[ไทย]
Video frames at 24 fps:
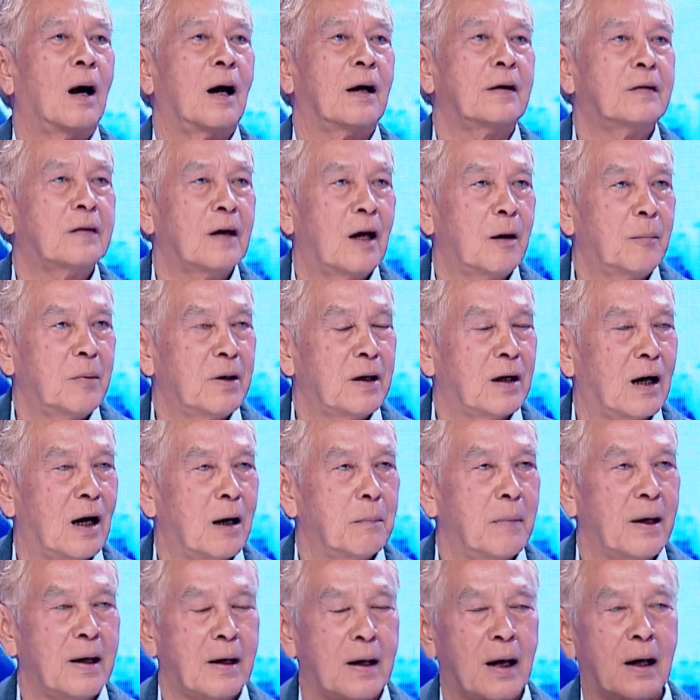หายใจเป็นยังไง
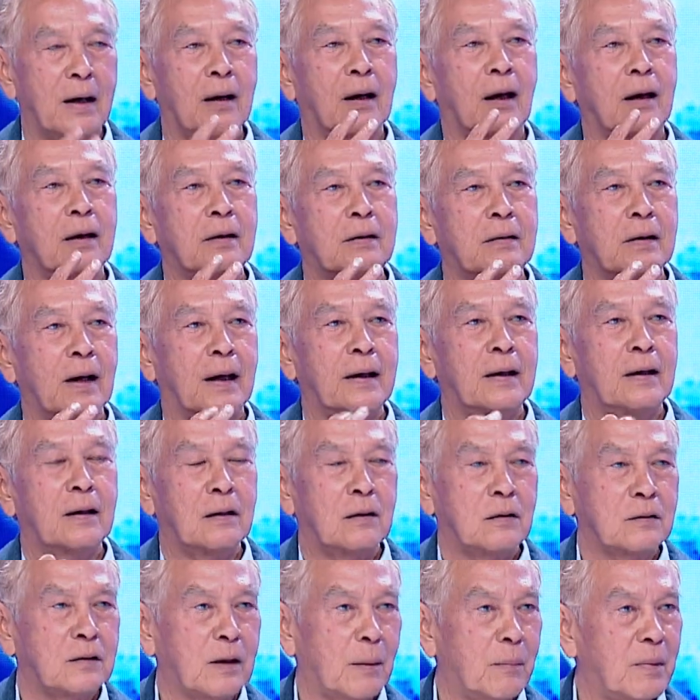ไหมกั้นหายใจ
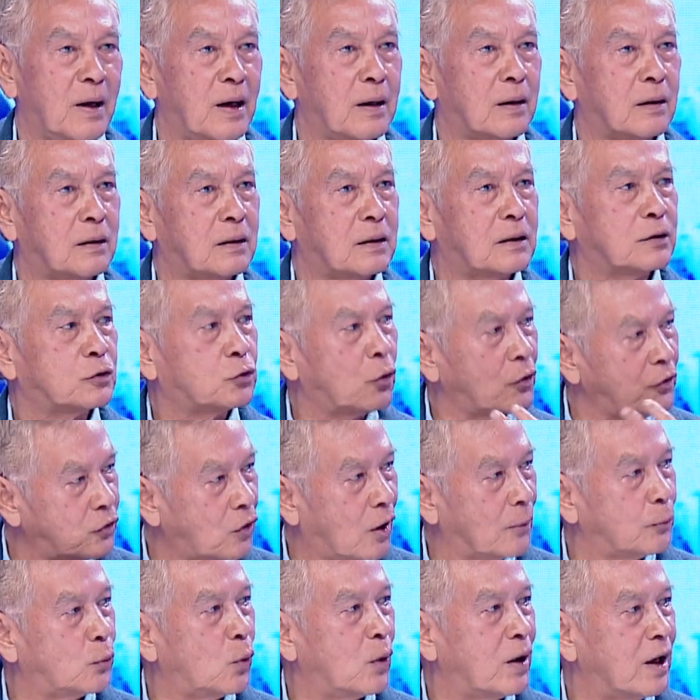แล้วทำอะไร คือทดสอ
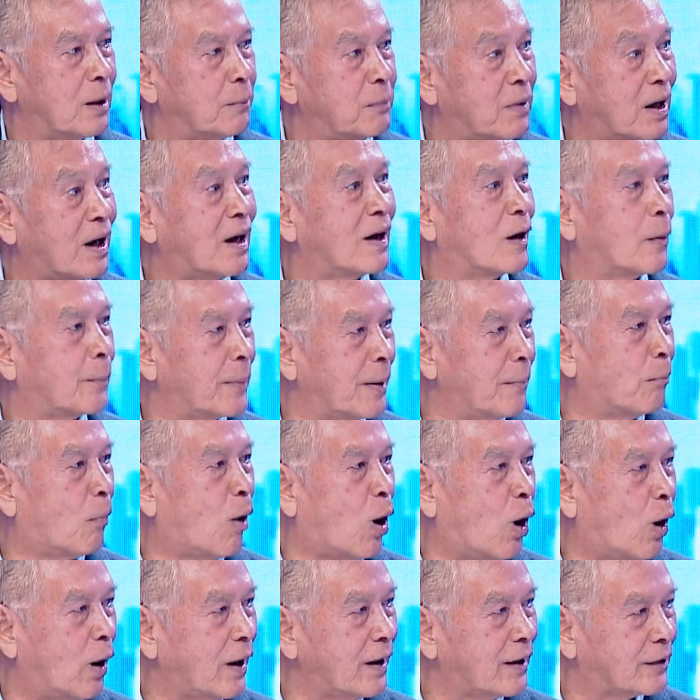บตัวเองเหมือนกับเราเป็นหม
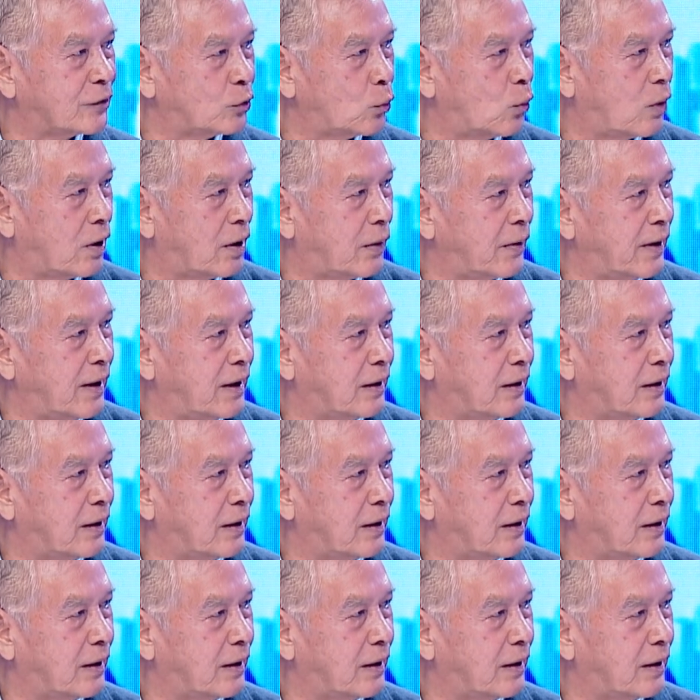อให้กับตัวเราเอ